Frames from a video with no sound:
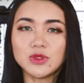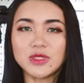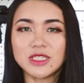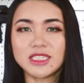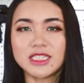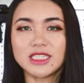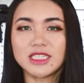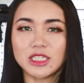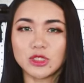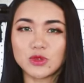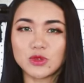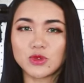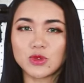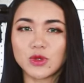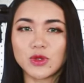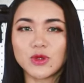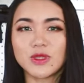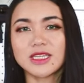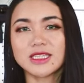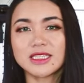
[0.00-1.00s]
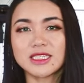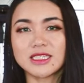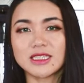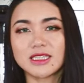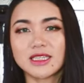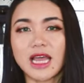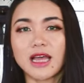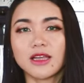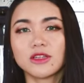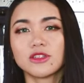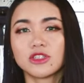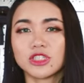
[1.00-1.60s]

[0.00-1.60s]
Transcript: 据自己所用的子弹